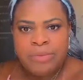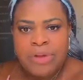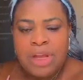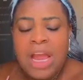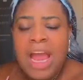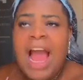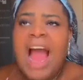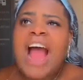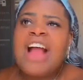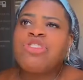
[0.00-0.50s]

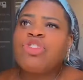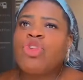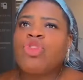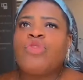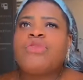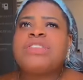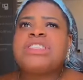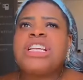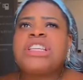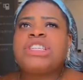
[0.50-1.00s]
Ah, Jojo,
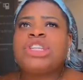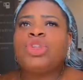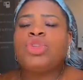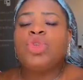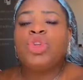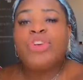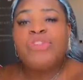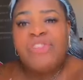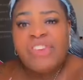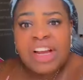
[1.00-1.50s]
você se
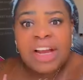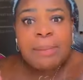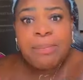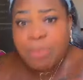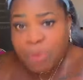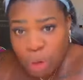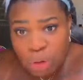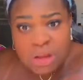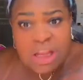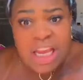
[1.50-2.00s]
justifica.
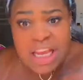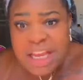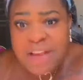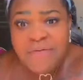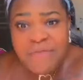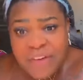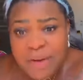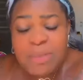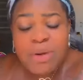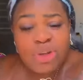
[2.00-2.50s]
Porque eu tenho que
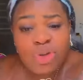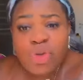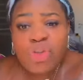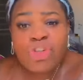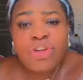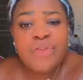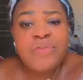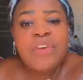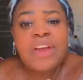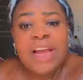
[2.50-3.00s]
vir me
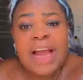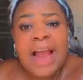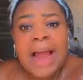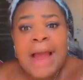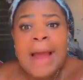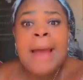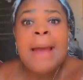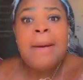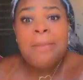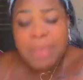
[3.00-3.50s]

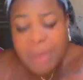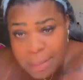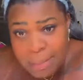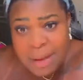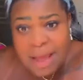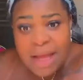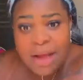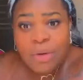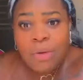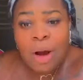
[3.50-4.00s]
justificar.
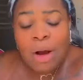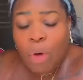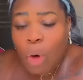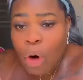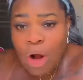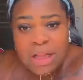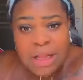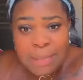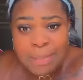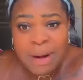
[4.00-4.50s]
Primeiro,
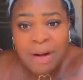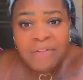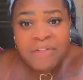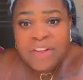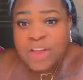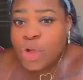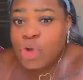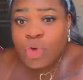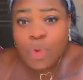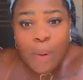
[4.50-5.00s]
acordem para a
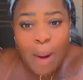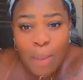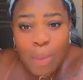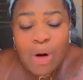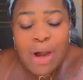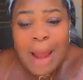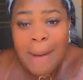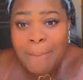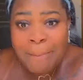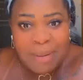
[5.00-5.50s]
vida. Eu sou uma
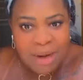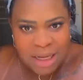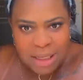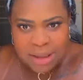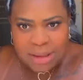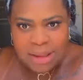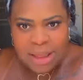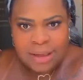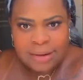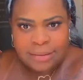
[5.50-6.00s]
mulher
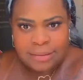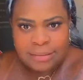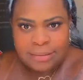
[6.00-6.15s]
preta.